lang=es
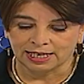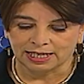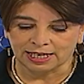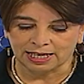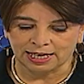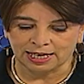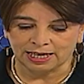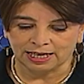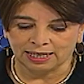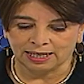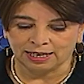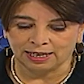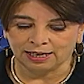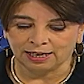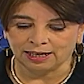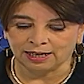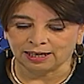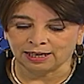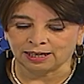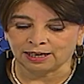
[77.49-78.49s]

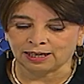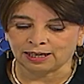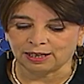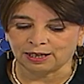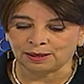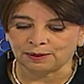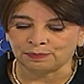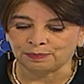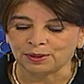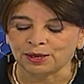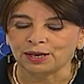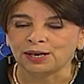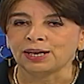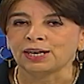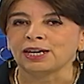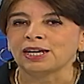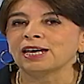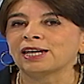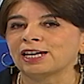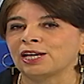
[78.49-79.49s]
y,
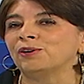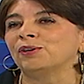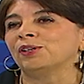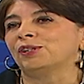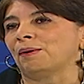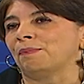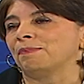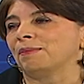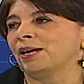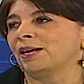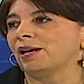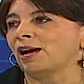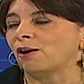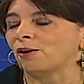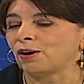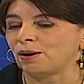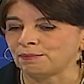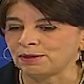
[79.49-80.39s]
creo que también ahora